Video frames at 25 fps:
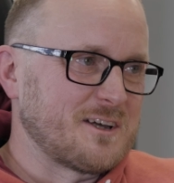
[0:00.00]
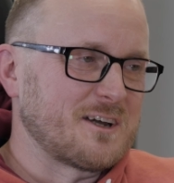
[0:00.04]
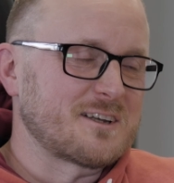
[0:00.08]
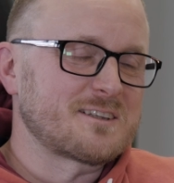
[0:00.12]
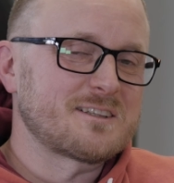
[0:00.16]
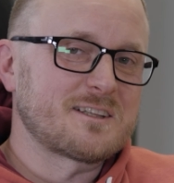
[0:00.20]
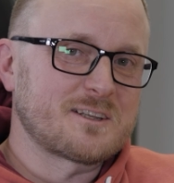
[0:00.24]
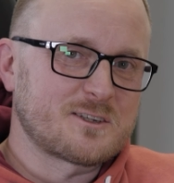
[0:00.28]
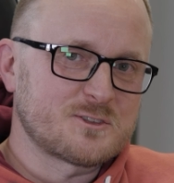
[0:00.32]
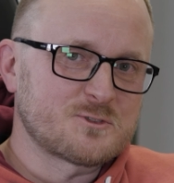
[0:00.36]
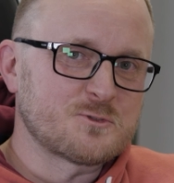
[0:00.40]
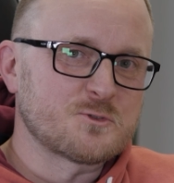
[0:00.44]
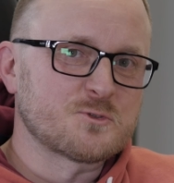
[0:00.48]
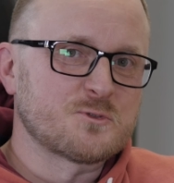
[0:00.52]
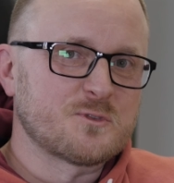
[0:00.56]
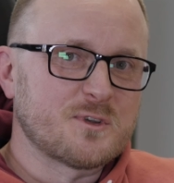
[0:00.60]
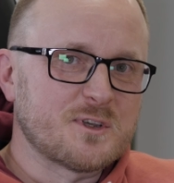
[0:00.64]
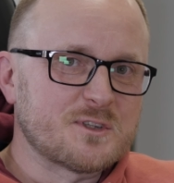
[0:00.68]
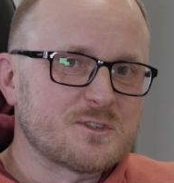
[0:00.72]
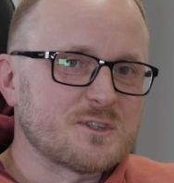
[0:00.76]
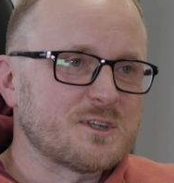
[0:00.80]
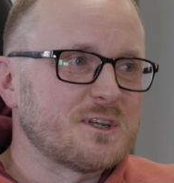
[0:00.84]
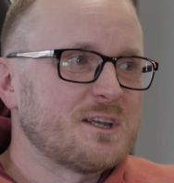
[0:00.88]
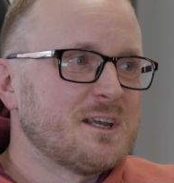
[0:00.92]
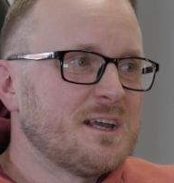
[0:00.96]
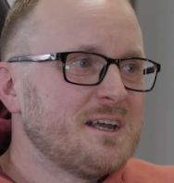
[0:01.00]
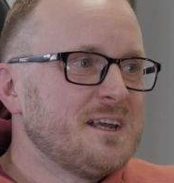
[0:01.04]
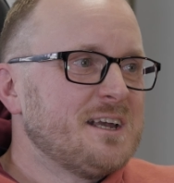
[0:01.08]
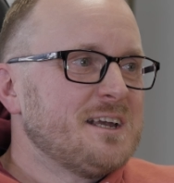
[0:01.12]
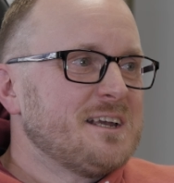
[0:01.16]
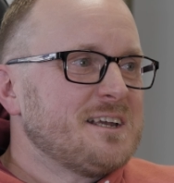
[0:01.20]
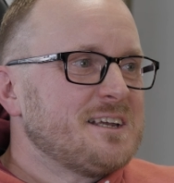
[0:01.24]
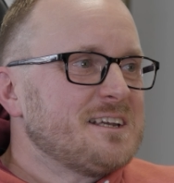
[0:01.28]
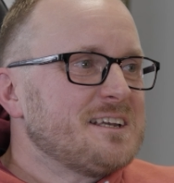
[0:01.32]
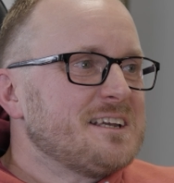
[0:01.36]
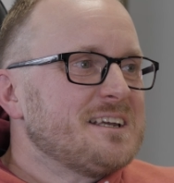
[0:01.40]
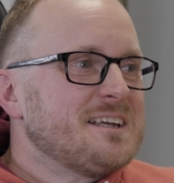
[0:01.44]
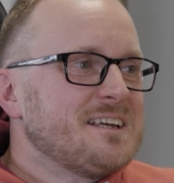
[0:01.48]
tak, teraz już wiecie.
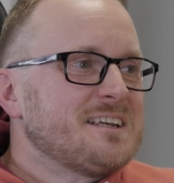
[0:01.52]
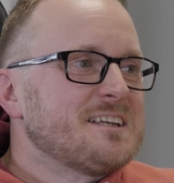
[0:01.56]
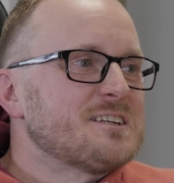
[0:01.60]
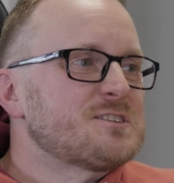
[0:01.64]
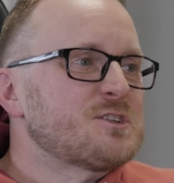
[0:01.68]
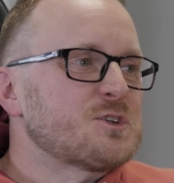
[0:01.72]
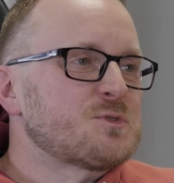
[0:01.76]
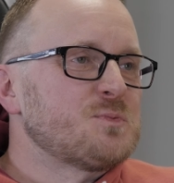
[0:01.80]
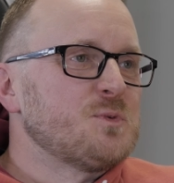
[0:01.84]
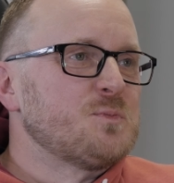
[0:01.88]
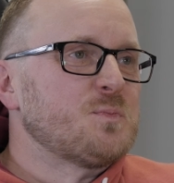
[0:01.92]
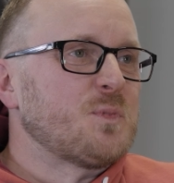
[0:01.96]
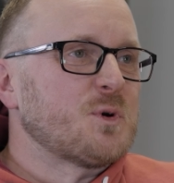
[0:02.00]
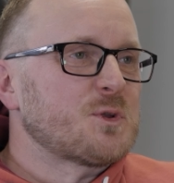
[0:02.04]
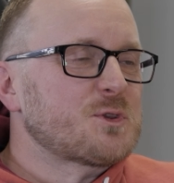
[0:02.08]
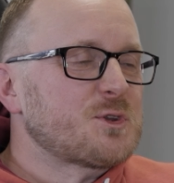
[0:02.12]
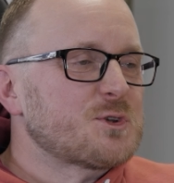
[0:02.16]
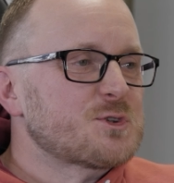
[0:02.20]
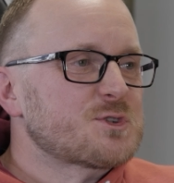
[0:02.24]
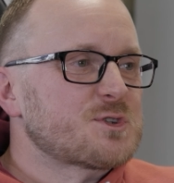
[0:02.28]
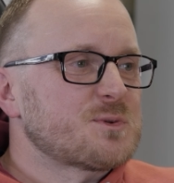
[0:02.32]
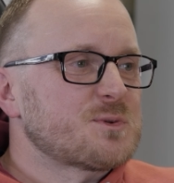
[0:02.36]
Jesteśmy po to,